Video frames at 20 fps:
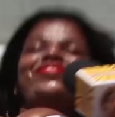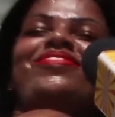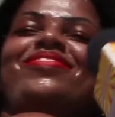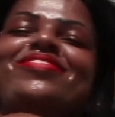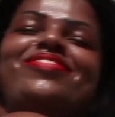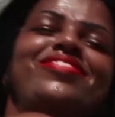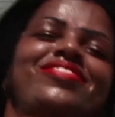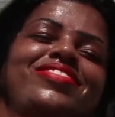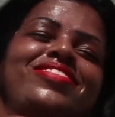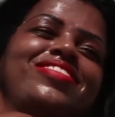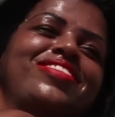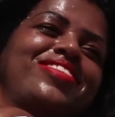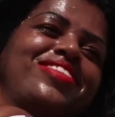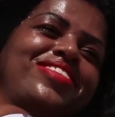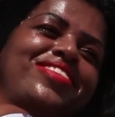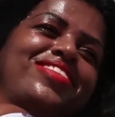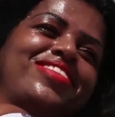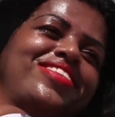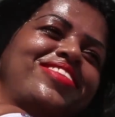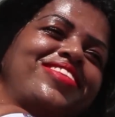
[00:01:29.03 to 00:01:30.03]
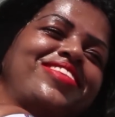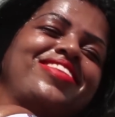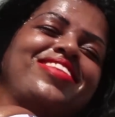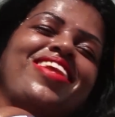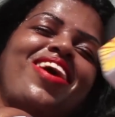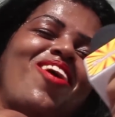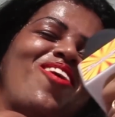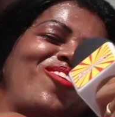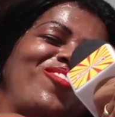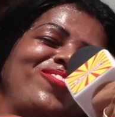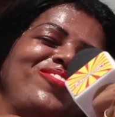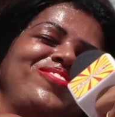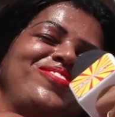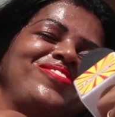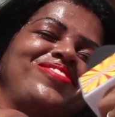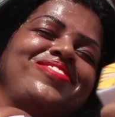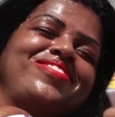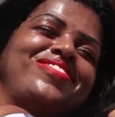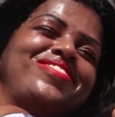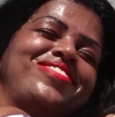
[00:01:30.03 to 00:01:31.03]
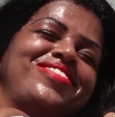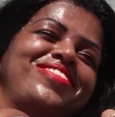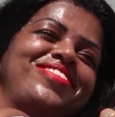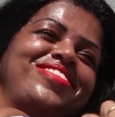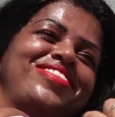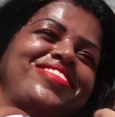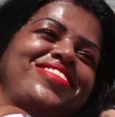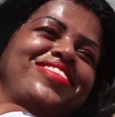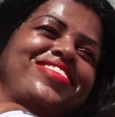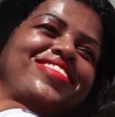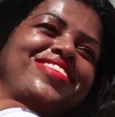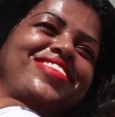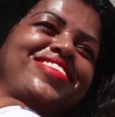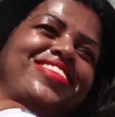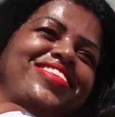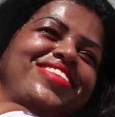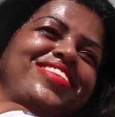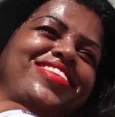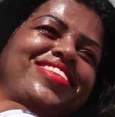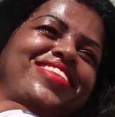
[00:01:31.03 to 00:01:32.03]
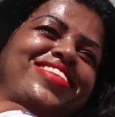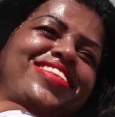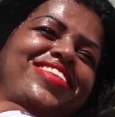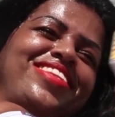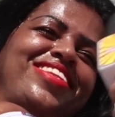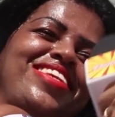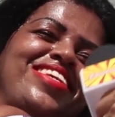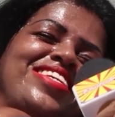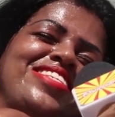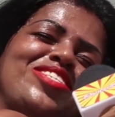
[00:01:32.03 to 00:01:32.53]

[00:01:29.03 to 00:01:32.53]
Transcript: Não é documento? Não. 7, 8 centímetros tá bom?